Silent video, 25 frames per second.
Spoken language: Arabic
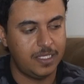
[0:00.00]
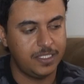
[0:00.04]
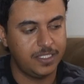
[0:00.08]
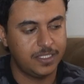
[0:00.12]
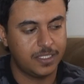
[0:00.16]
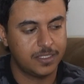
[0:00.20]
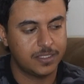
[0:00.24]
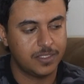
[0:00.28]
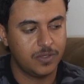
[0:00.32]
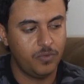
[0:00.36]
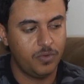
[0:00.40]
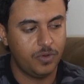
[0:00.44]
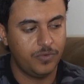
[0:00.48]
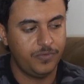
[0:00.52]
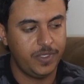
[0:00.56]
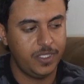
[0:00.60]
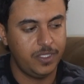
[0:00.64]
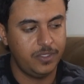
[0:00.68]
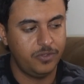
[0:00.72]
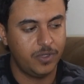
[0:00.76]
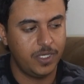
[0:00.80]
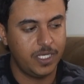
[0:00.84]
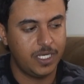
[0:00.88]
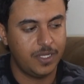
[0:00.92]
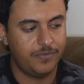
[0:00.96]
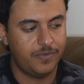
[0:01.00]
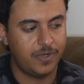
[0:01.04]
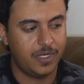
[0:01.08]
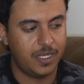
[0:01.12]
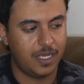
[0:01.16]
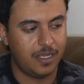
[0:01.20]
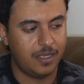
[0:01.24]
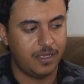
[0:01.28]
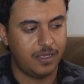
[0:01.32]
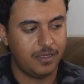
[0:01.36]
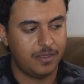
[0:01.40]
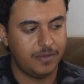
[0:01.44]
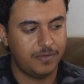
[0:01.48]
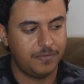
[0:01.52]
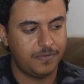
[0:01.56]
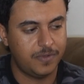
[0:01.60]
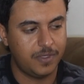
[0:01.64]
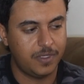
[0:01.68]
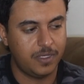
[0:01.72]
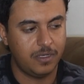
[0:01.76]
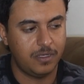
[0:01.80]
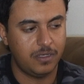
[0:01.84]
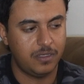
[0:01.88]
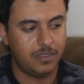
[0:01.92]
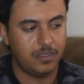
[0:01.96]
جيت اصور فيديو هنا في الـ في
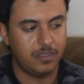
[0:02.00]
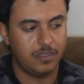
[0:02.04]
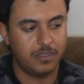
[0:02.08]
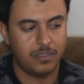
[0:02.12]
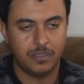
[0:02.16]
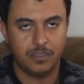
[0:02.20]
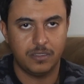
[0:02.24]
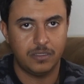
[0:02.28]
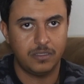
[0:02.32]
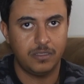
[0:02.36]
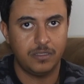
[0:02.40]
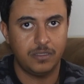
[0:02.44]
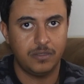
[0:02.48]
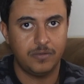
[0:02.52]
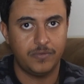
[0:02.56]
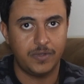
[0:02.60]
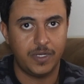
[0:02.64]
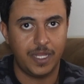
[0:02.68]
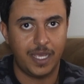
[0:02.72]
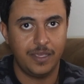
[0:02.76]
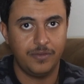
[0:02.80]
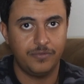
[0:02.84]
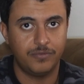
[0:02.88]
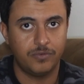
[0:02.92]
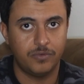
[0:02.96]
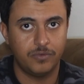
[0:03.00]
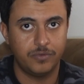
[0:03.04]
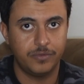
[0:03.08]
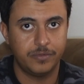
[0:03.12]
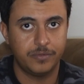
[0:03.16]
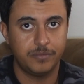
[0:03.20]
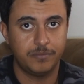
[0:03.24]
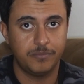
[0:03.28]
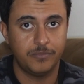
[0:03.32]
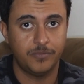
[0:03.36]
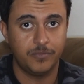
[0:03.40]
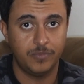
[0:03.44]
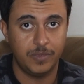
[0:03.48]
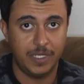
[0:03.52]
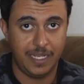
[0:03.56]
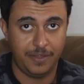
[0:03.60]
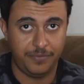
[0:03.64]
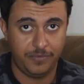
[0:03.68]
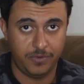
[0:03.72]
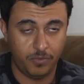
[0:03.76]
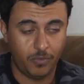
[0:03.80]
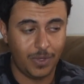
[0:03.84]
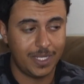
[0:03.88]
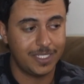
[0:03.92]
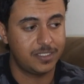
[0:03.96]
الـ في الايفون
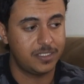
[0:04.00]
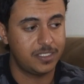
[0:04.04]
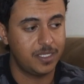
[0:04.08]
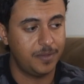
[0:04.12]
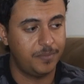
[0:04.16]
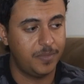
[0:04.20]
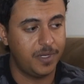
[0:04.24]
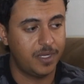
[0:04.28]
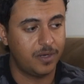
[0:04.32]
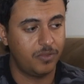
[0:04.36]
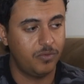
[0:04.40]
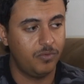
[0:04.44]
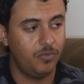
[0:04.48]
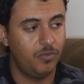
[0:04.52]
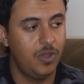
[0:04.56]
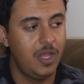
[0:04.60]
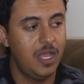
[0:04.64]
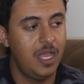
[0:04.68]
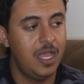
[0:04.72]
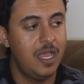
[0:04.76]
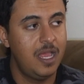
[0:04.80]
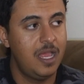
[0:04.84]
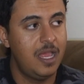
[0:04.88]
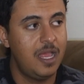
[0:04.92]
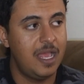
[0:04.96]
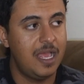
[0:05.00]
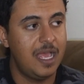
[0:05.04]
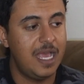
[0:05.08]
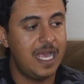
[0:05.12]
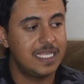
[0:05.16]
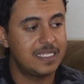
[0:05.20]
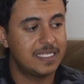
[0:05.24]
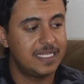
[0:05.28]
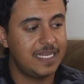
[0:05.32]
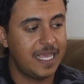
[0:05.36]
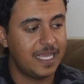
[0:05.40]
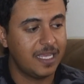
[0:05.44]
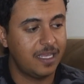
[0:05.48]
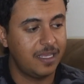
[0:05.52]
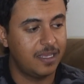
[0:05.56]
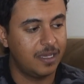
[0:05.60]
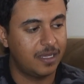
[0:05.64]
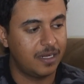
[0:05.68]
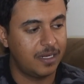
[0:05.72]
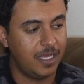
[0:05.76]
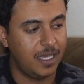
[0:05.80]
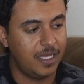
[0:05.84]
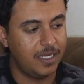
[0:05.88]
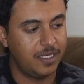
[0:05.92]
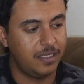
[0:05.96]
في الواتساب برضو
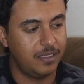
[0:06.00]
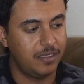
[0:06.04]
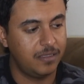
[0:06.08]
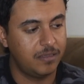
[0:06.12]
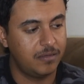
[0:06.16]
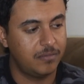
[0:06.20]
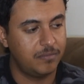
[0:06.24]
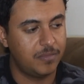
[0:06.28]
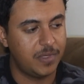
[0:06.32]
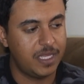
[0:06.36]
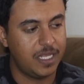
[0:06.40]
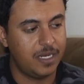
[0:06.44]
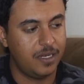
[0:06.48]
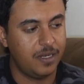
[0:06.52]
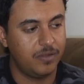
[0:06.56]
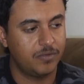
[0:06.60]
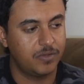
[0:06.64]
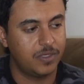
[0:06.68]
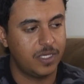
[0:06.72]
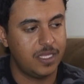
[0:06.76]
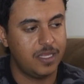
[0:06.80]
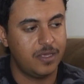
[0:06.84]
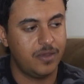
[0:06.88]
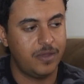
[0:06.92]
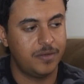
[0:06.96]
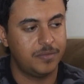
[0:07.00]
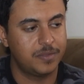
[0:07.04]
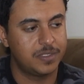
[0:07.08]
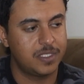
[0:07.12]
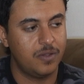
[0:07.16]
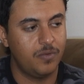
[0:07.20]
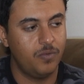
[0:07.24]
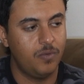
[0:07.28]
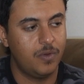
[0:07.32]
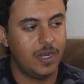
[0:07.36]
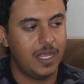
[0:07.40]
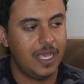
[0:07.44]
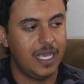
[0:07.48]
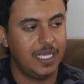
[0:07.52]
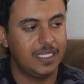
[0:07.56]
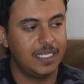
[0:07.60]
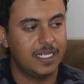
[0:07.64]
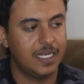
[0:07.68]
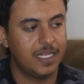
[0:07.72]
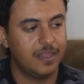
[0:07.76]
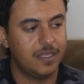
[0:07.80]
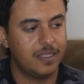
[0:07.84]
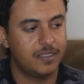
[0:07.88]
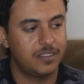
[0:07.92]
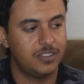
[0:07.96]
اتنقل يعني مثلا كذا انا مصور
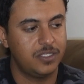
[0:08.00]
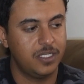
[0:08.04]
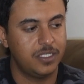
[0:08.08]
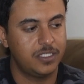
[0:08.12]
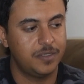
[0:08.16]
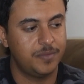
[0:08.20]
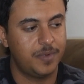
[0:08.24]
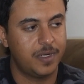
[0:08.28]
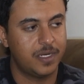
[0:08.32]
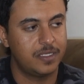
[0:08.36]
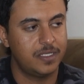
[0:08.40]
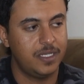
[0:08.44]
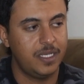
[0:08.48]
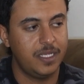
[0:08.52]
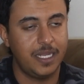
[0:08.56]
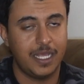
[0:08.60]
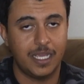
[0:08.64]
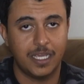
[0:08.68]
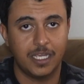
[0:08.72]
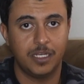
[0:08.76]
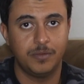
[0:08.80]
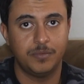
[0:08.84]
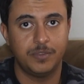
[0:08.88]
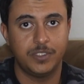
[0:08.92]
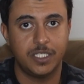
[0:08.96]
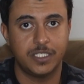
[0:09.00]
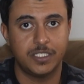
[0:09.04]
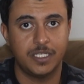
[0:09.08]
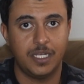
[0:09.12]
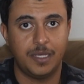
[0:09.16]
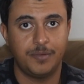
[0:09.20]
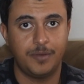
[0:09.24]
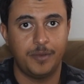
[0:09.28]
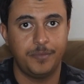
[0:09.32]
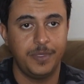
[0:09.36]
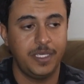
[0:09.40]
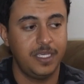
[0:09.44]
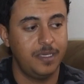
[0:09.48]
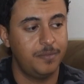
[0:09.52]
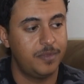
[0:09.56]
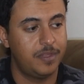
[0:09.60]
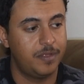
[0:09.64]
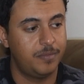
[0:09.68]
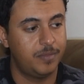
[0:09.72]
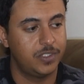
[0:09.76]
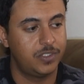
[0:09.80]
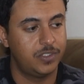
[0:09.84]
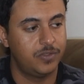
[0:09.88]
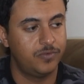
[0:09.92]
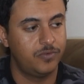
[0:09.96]
اقدر اضغط الشاشه مرتين اقلب الشاشه الاماميه مثل
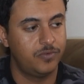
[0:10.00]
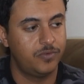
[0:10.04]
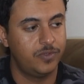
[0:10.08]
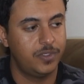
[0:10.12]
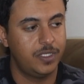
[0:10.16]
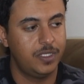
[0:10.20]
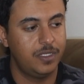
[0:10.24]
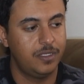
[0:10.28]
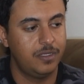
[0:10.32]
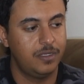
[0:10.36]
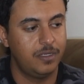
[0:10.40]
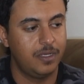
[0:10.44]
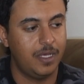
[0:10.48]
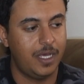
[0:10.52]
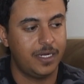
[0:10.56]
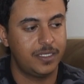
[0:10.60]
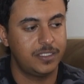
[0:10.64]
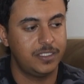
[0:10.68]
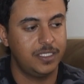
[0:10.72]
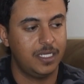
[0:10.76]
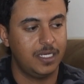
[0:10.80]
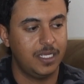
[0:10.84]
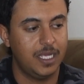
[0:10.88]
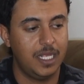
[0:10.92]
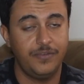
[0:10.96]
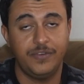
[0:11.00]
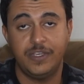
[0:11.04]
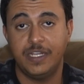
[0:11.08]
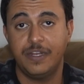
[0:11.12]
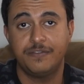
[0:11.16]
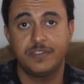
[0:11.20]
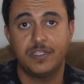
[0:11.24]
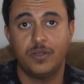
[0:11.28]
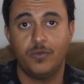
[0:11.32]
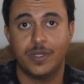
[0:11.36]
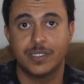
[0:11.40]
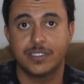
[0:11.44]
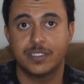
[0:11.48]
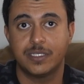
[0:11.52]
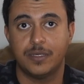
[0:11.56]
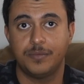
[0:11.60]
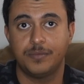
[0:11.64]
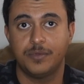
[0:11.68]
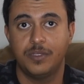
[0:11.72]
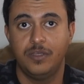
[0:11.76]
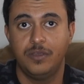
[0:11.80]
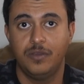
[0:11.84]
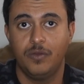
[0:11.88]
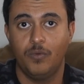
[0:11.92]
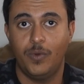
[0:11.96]
ما تشوفون ارجع الخلفيه نفس الواتساب
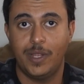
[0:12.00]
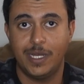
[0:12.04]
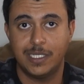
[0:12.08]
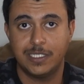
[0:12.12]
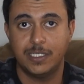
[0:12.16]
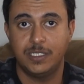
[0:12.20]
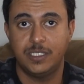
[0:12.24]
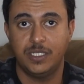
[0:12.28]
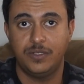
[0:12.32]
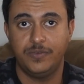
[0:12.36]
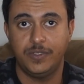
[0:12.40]
وانا اسجل